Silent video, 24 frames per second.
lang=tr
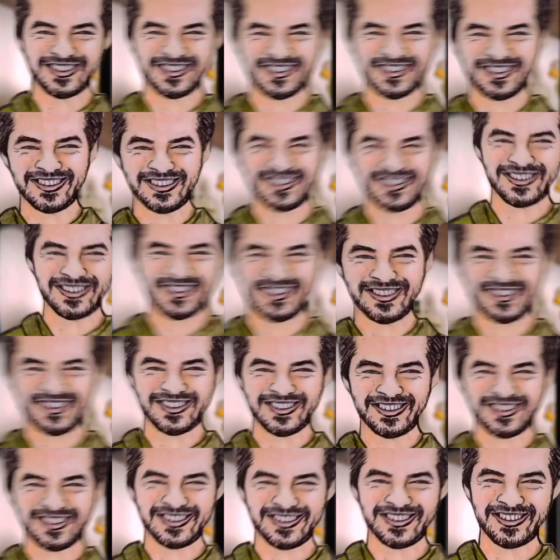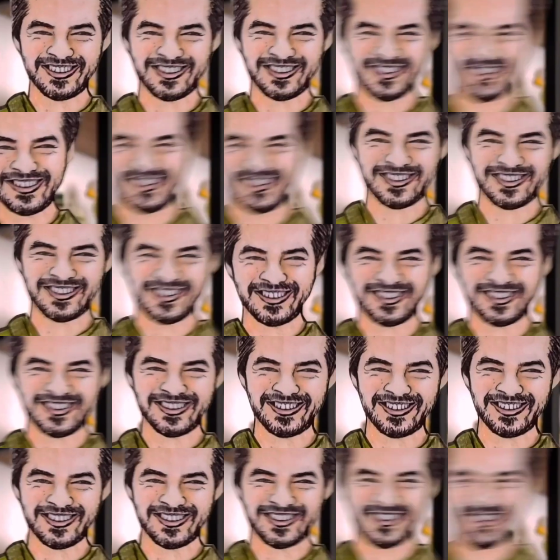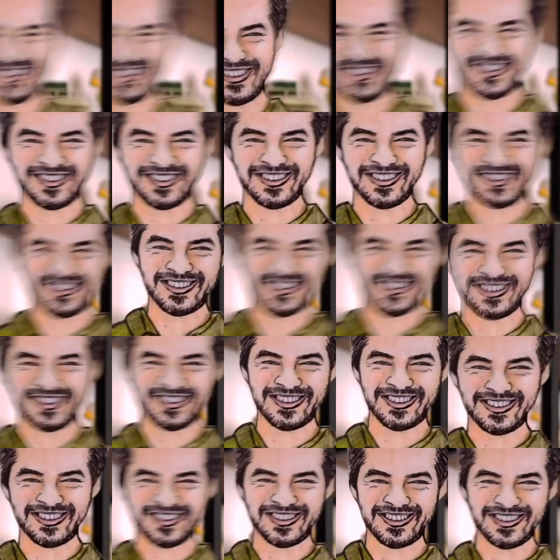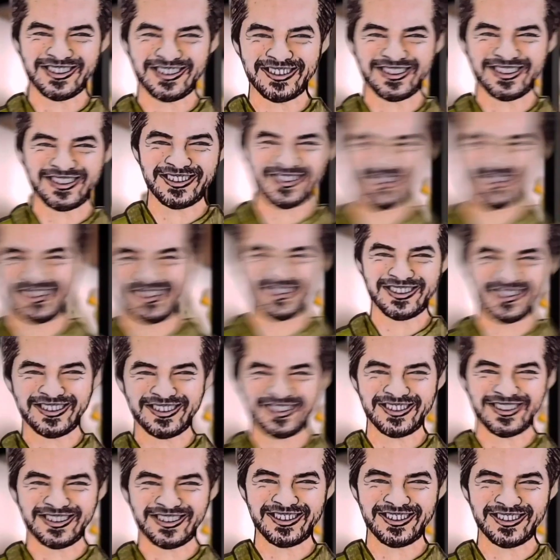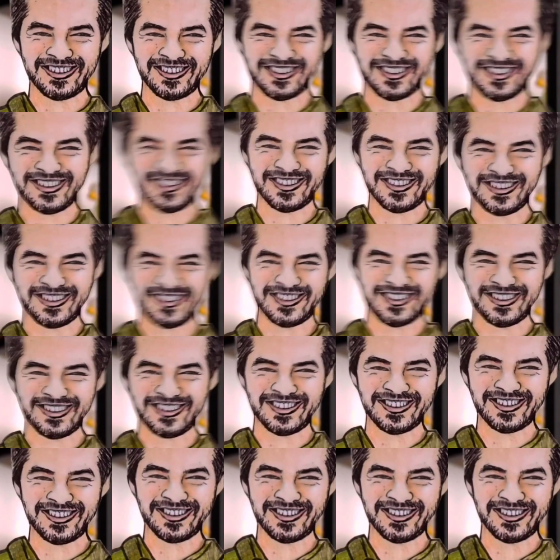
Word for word: Ya amcaoğlu ne diyeceğim ya? Girmesem mi? He? Valla girmeyeyim. Ya benim psikologluk bir şeyim yok ya.